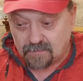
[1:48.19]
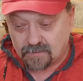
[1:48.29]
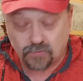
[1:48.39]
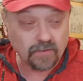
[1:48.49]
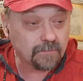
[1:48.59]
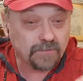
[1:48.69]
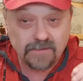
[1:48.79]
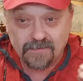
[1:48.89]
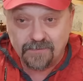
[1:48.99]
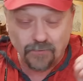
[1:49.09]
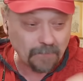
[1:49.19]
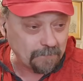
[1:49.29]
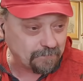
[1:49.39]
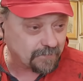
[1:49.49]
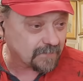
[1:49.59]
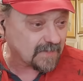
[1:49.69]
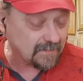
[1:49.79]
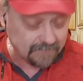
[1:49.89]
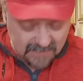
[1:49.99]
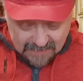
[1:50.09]
которое было дано
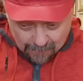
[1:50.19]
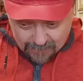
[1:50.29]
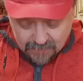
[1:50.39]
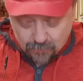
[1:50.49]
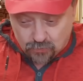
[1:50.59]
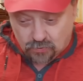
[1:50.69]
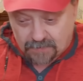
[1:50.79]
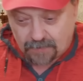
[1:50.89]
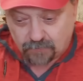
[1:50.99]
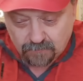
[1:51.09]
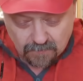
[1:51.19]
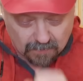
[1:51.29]
западному журналу,